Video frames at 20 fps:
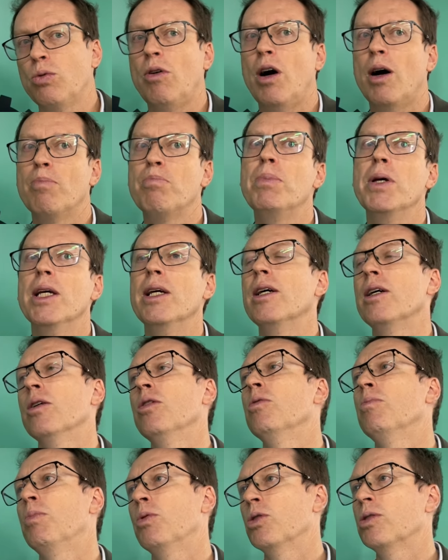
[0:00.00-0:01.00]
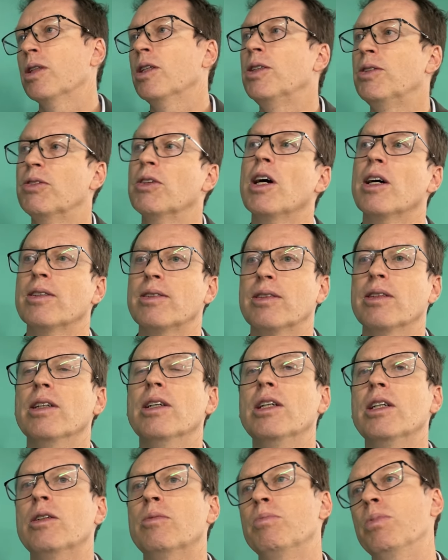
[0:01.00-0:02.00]
um apelo por
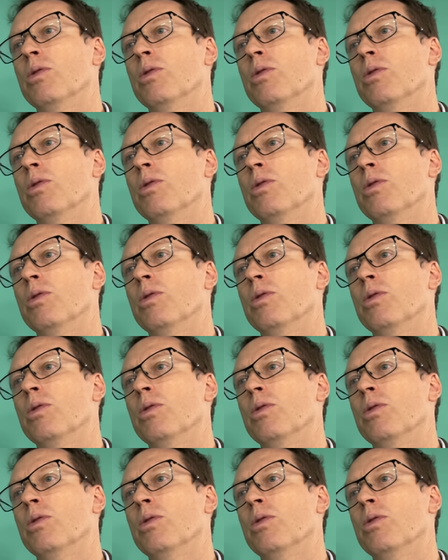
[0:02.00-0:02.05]
certificação,